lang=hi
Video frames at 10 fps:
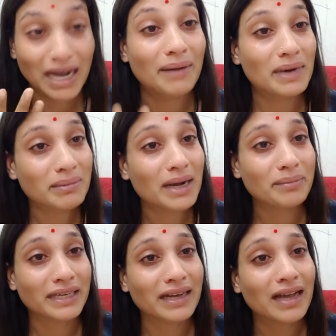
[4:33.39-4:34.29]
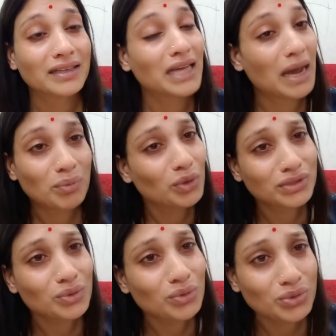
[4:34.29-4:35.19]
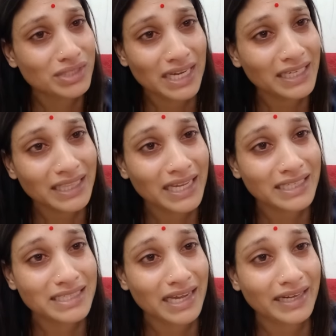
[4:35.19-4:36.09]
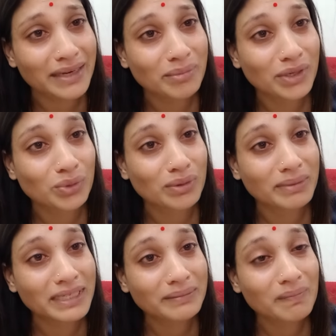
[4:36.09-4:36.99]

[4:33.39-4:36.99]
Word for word: मामा मामी का आप लोग से वो नहीं देखी जा रही है बिल्कुल भी